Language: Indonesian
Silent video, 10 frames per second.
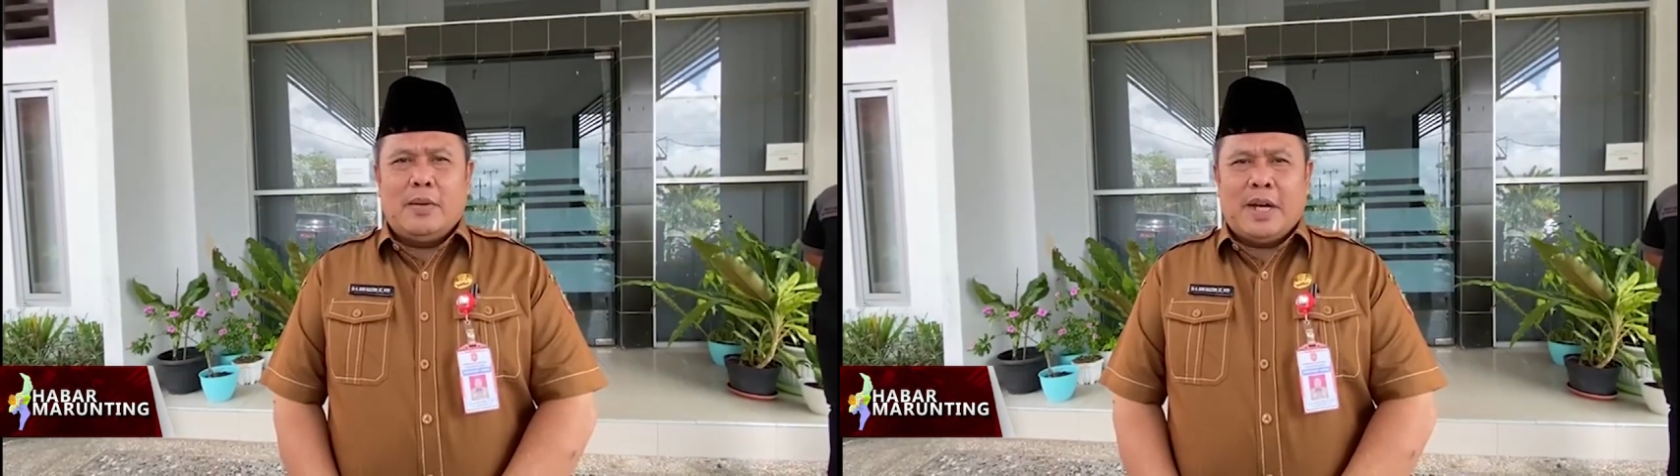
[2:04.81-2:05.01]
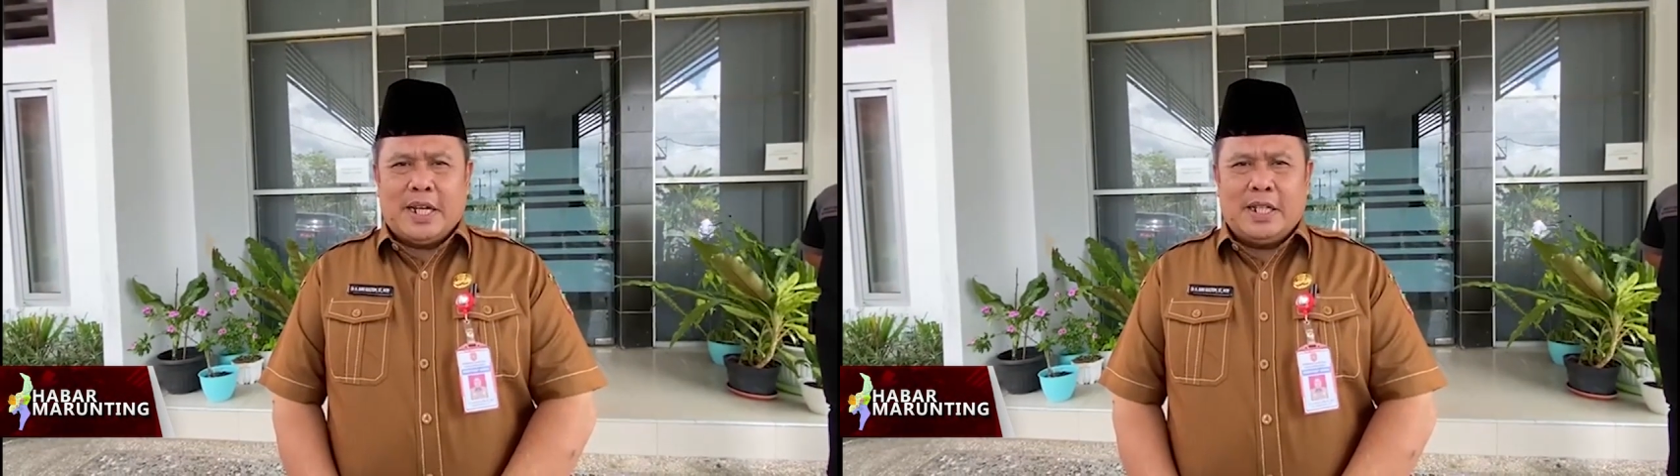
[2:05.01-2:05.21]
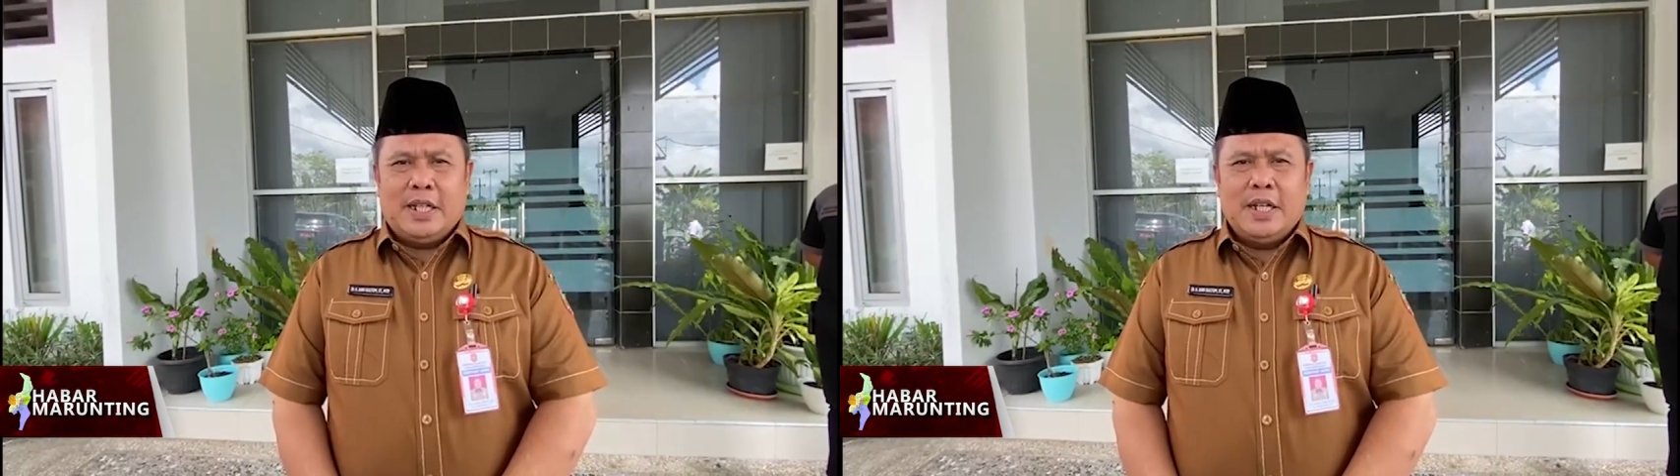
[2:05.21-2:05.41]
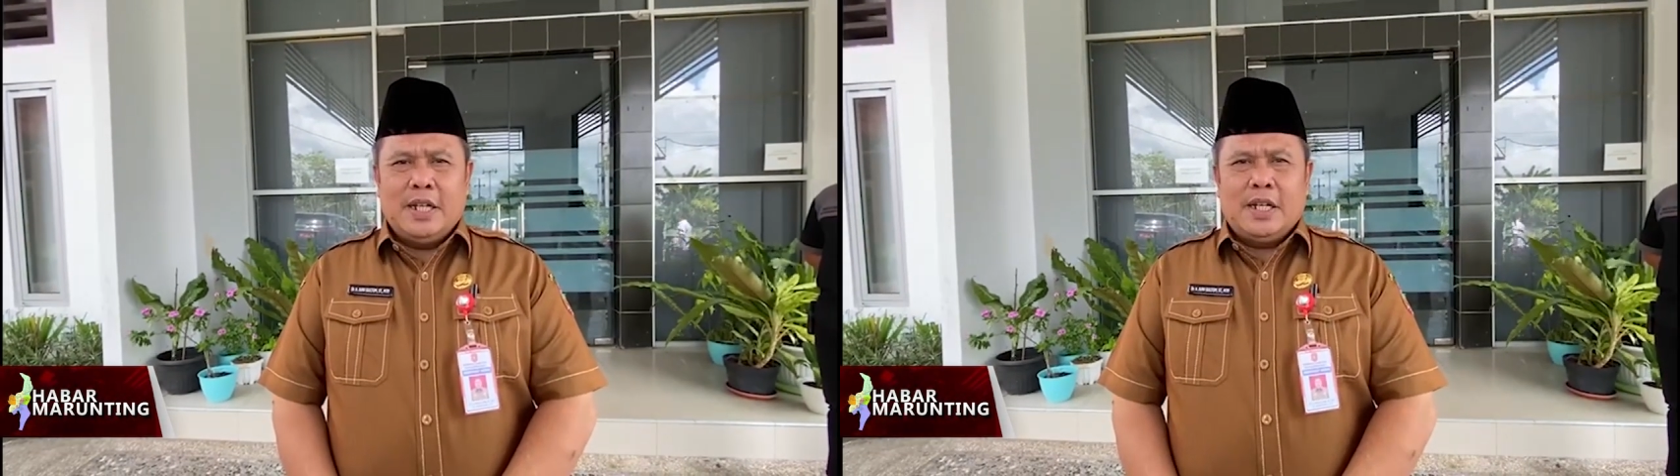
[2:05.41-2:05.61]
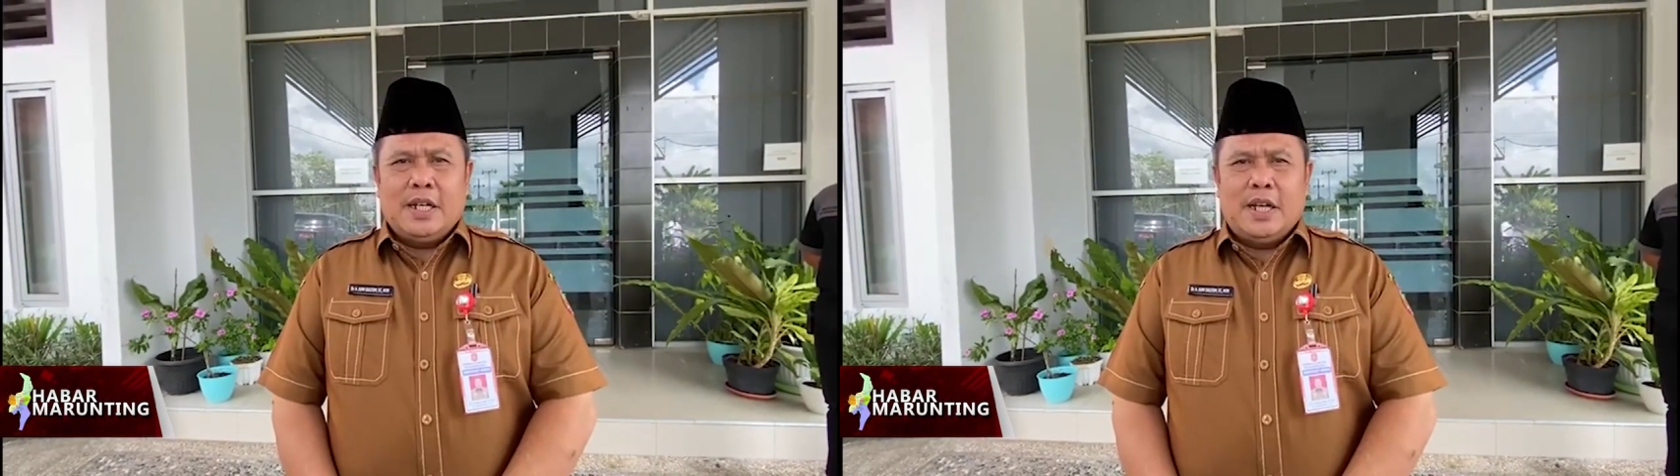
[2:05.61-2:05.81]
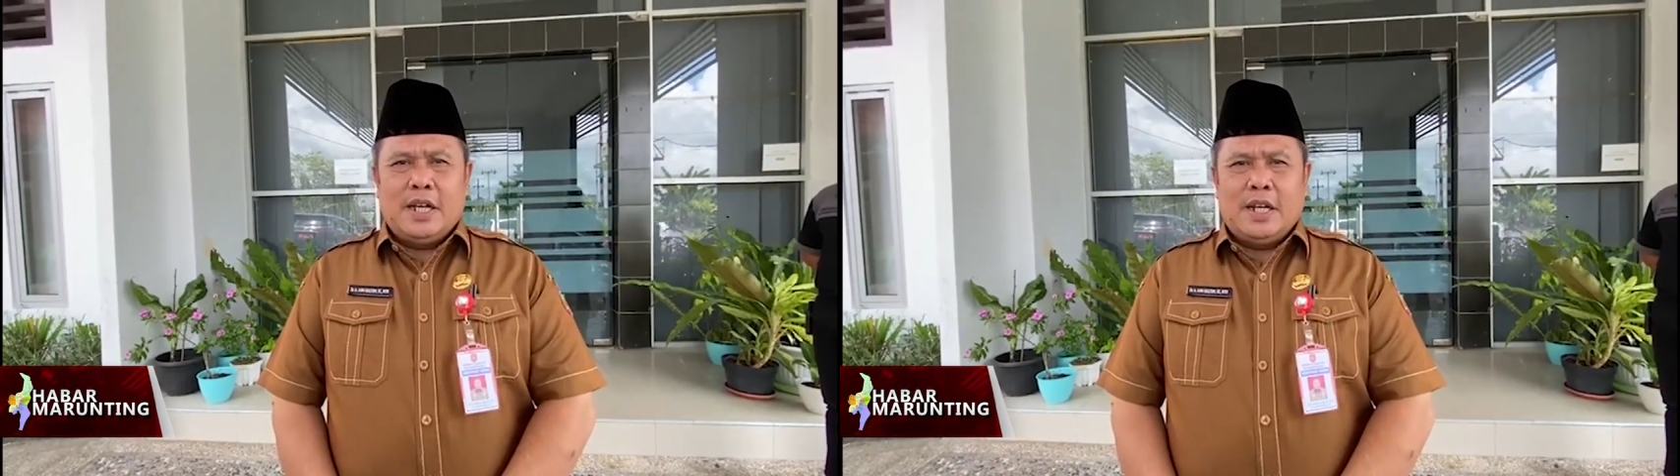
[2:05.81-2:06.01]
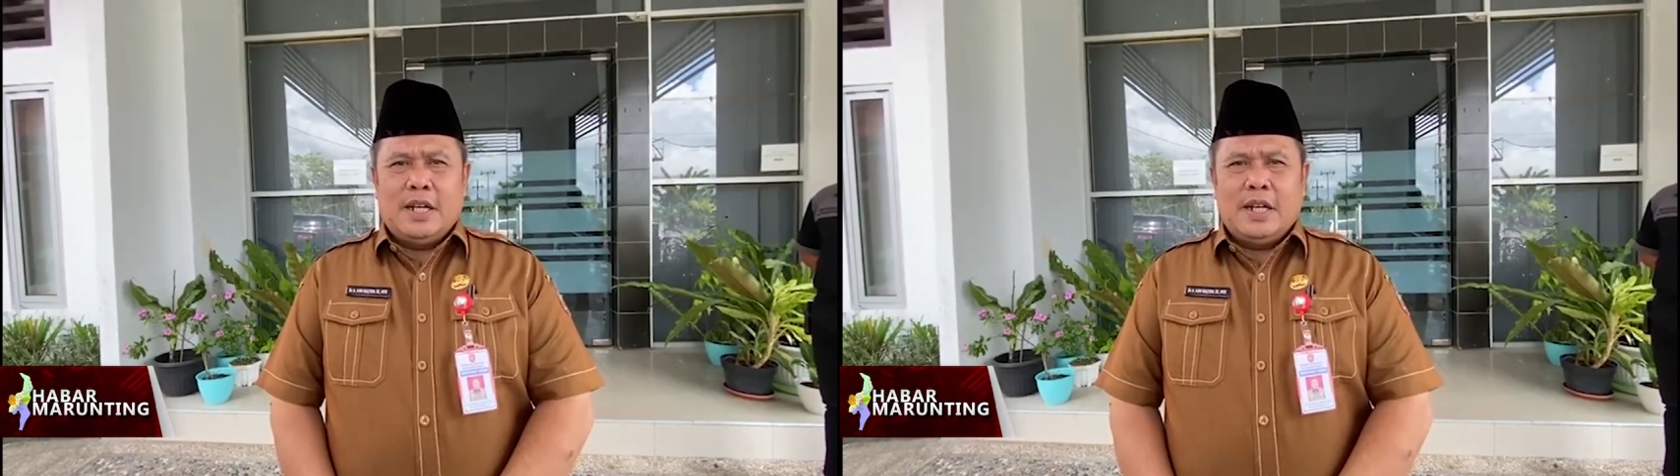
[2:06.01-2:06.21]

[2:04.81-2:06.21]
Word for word: Maret dan